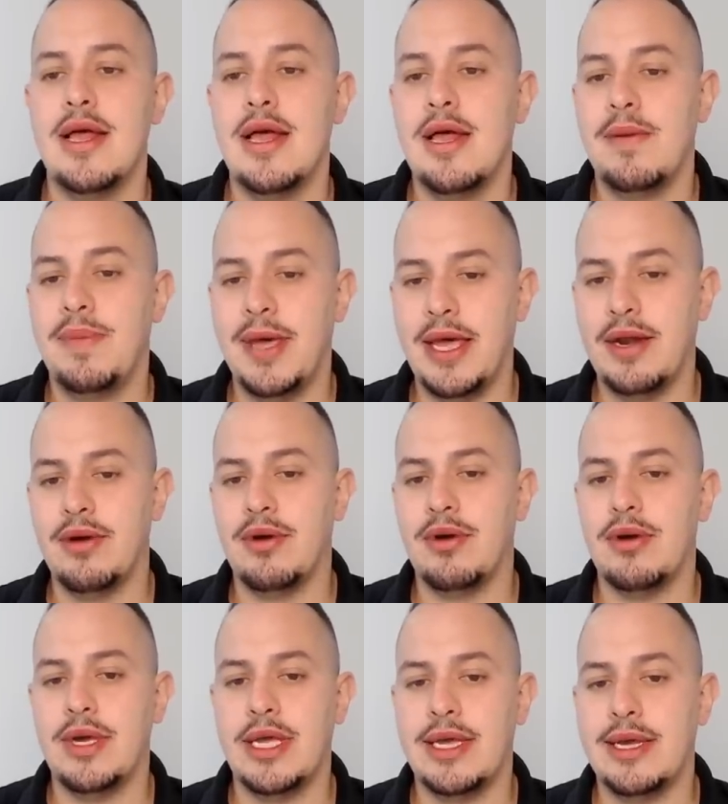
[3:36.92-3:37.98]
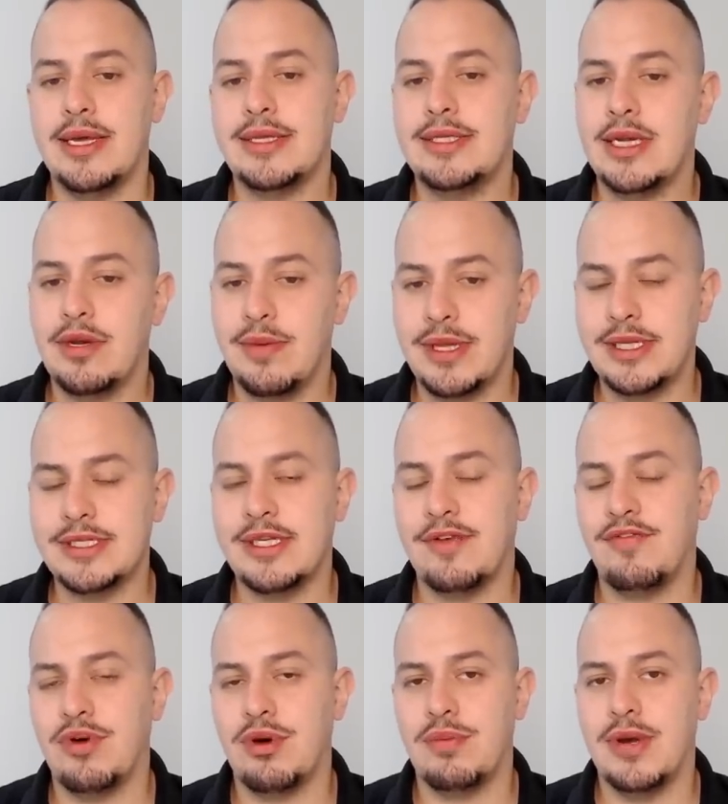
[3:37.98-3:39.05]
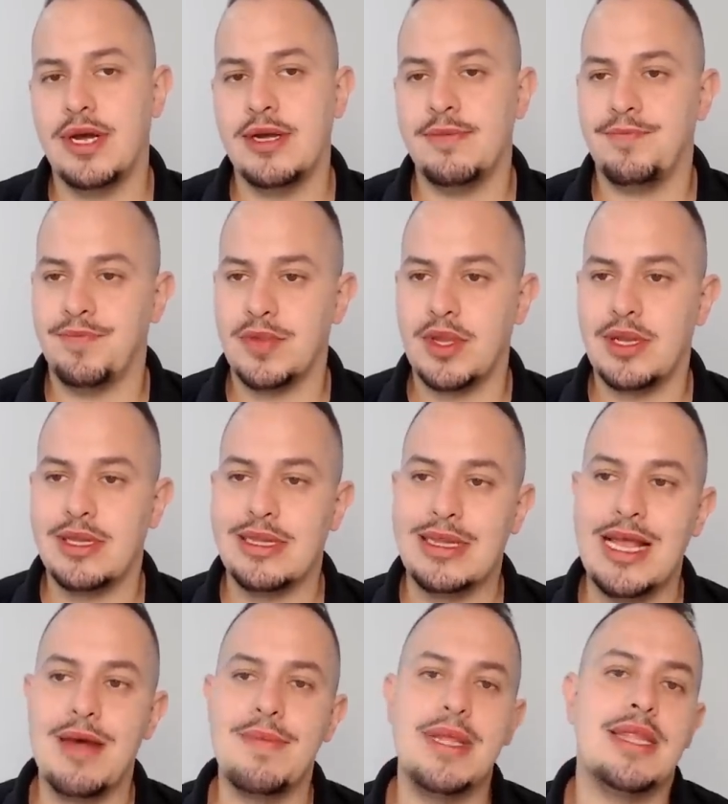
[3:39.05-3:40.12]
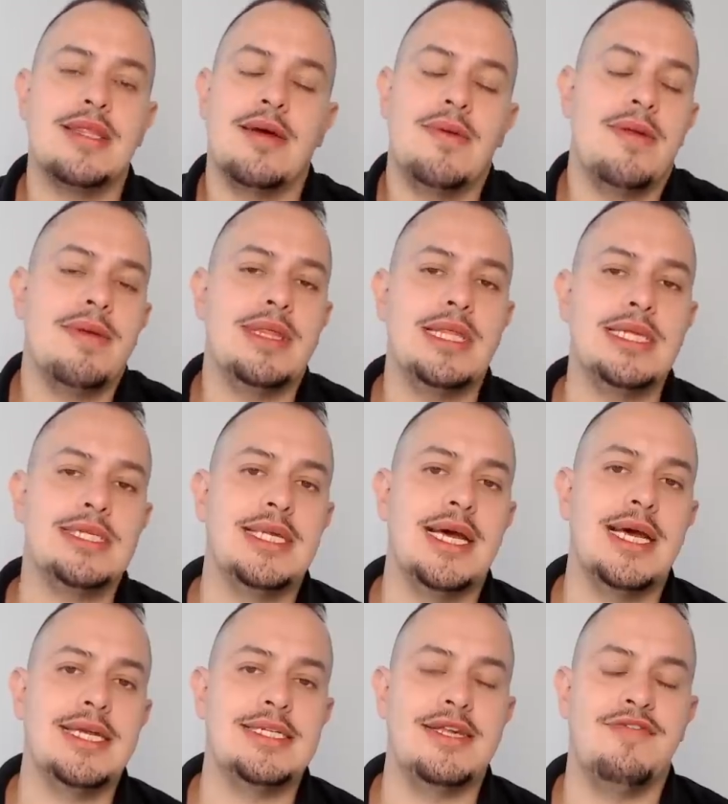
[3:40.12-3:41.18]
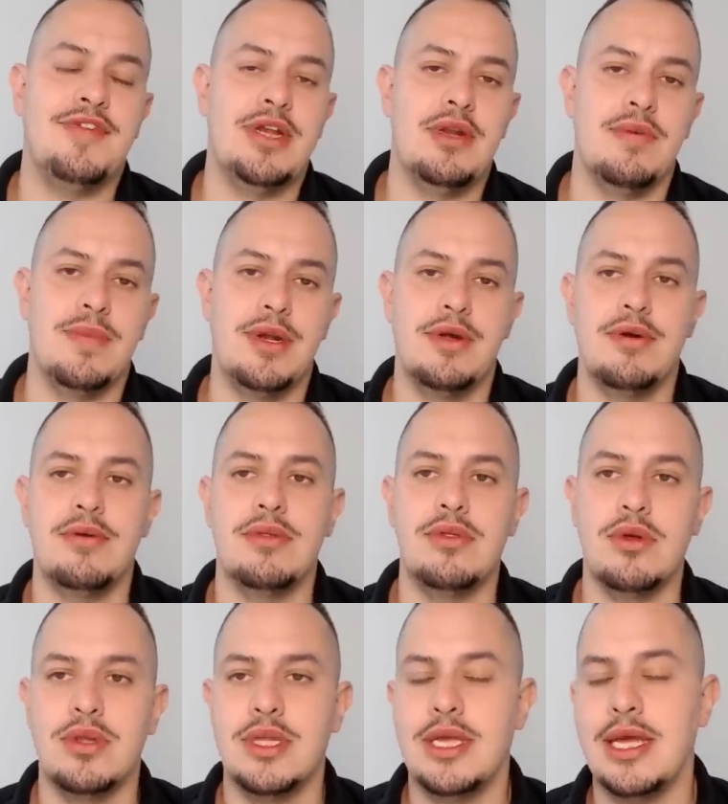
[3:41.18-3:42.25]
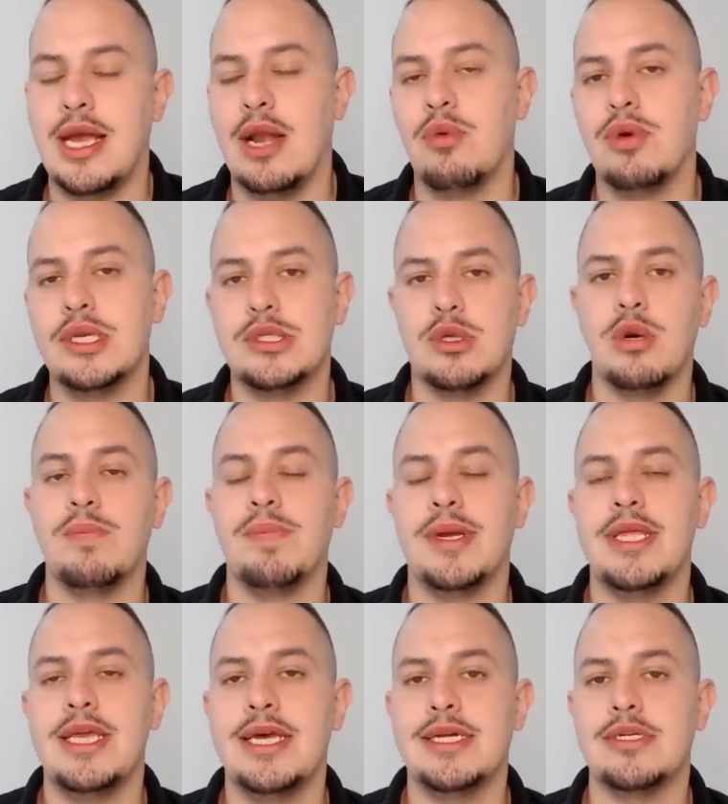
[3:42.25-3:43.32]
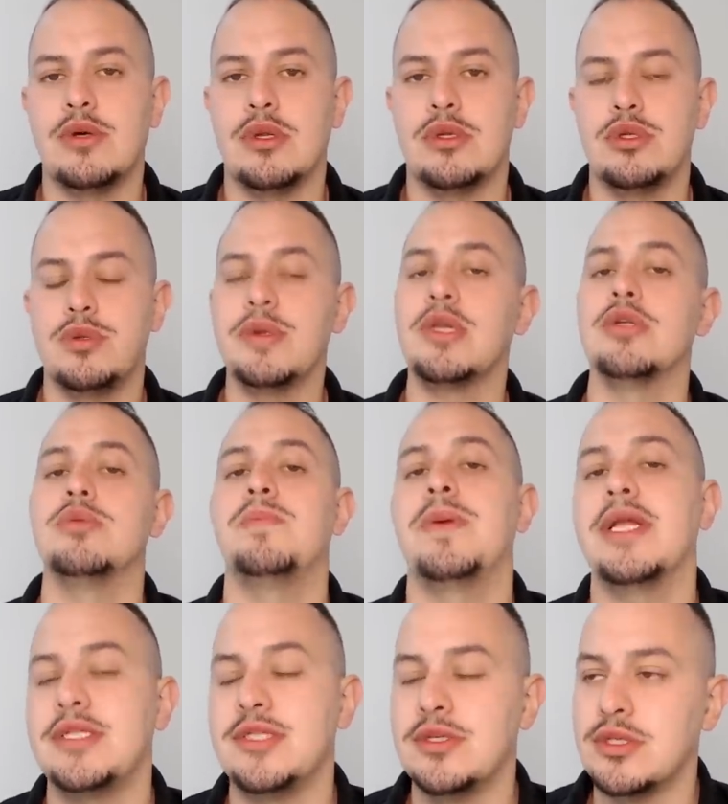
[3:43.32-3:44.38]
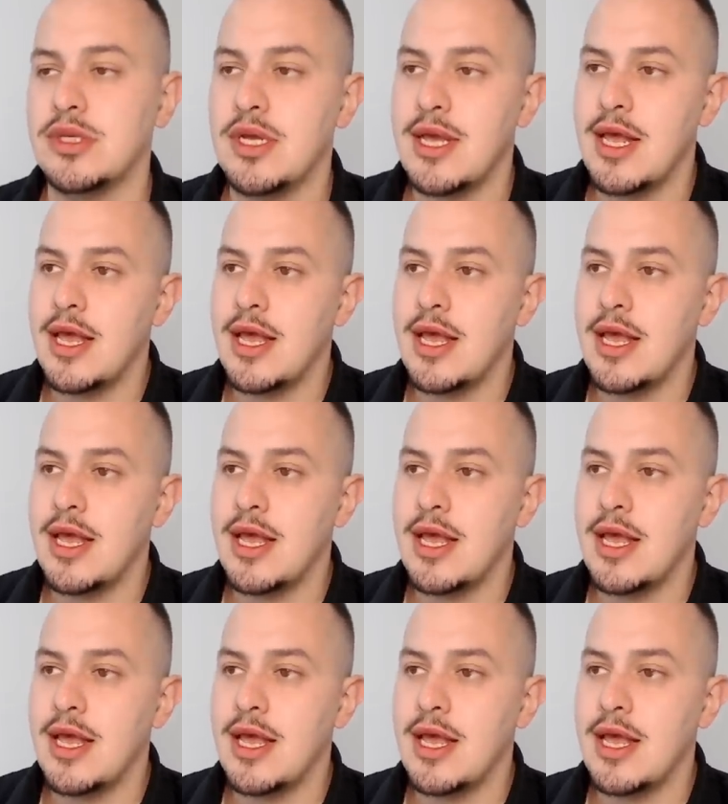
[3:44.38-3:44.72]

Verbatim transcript: Pero eh, si lo ve de esta forma, lamentablemente se ese fenómeno donde algunas compañías cuando suben los precios